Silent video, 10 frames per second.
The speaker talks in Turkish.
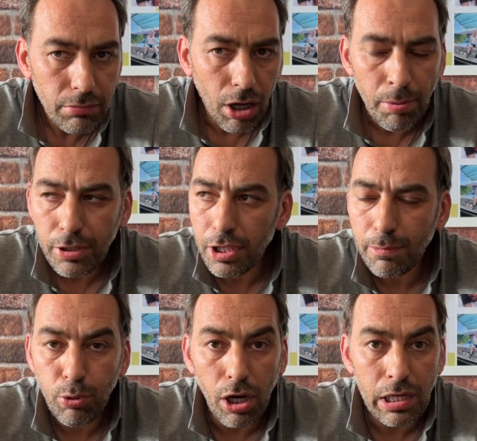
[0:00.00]
Abi dedik
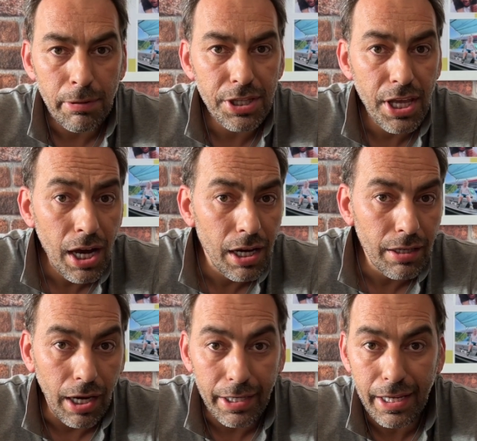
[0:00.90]
bu araba niye
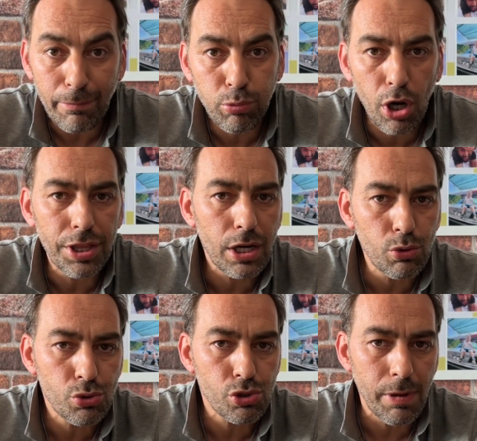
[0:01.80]
hani ya bu kadar ucuz?